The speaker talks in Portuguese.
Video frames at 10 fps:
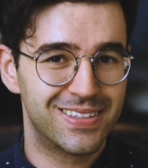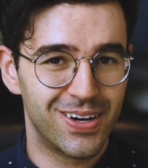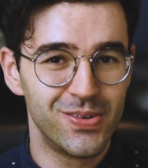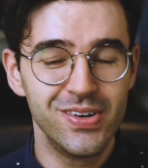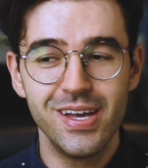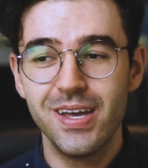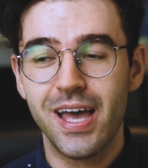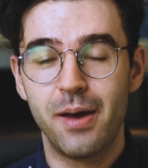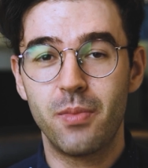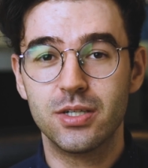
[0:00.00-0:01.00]
então,
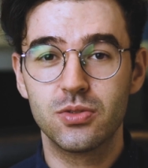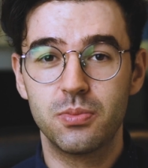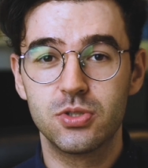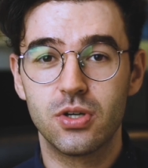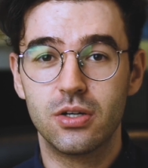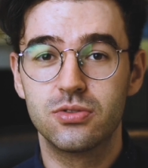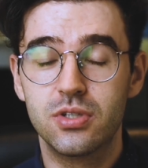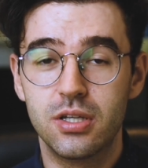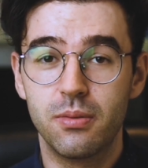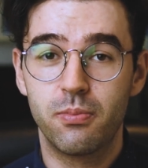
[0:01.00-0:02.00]
é mais um episódio
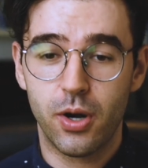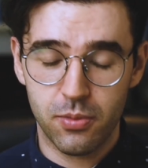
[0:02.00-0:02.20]
que para